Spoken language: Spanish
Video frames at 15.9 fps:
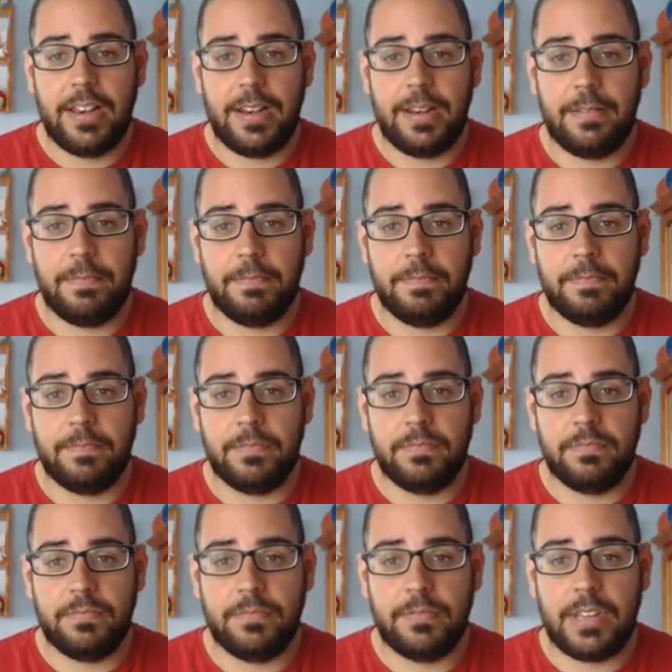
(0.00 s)

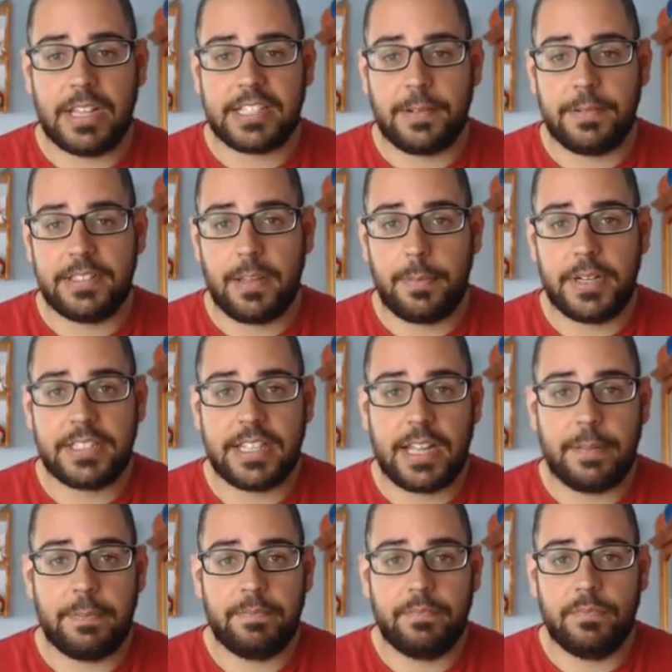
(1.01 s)
mm, las aves de
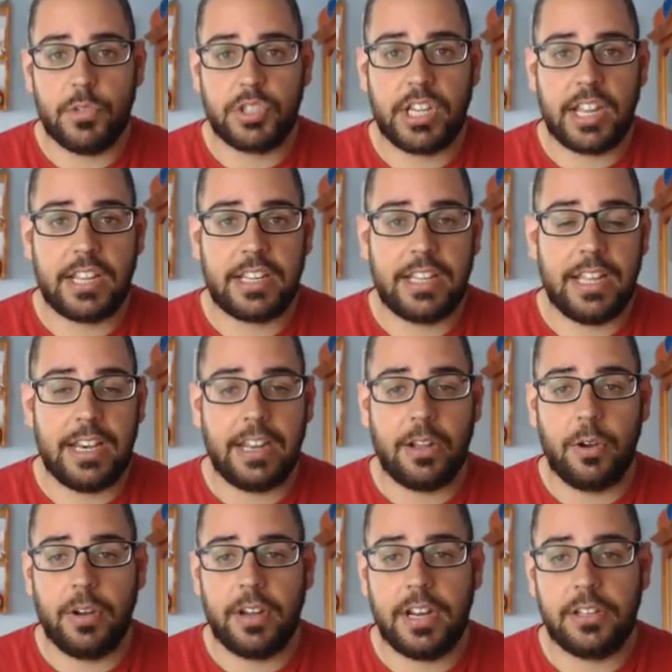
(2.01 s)
presa, no sé quién en
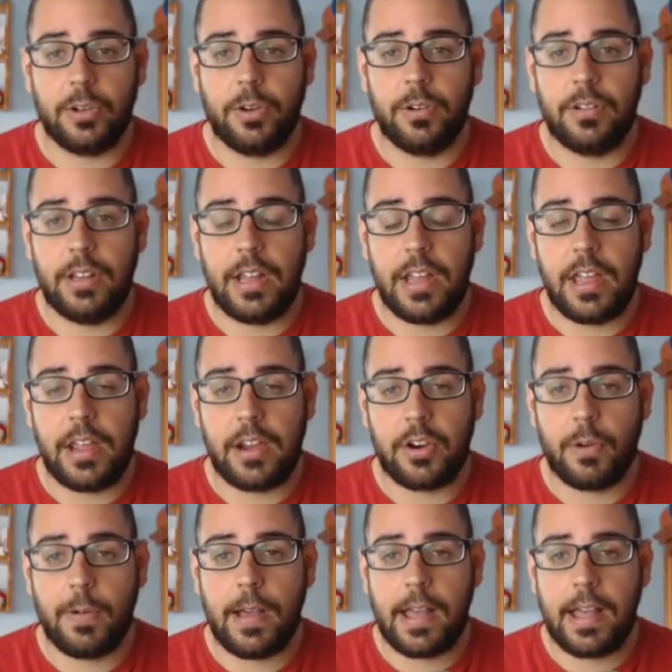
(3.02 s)
concreto, eh,
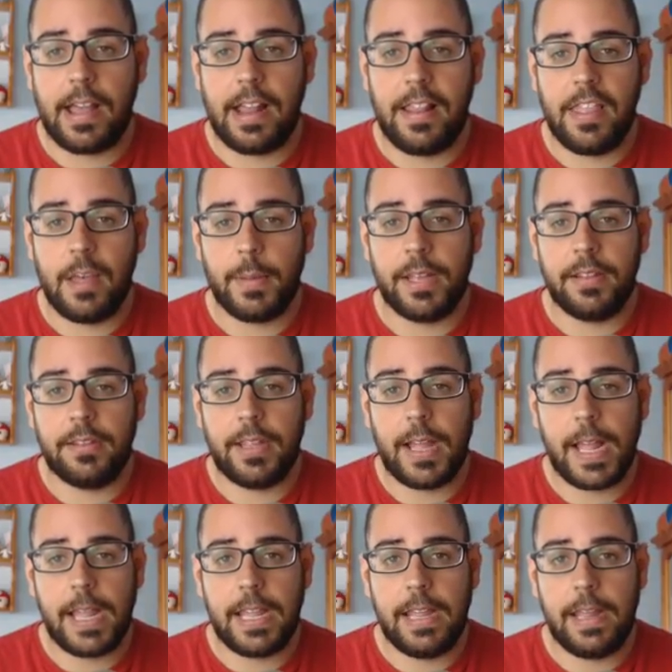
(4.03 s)
roba el
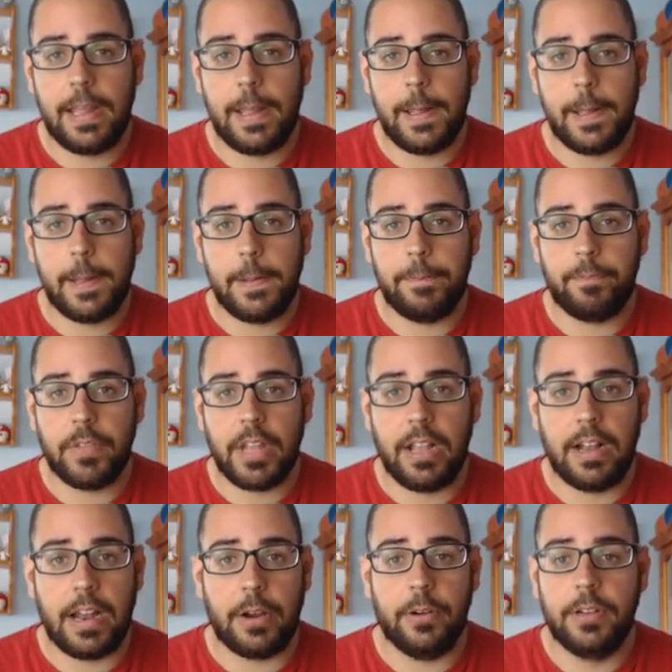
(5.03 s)
diamante y, y
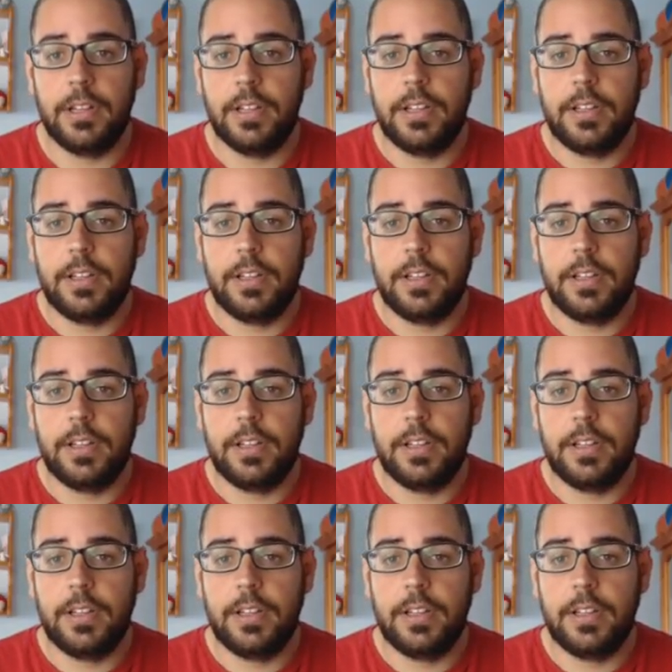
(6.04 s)
claro,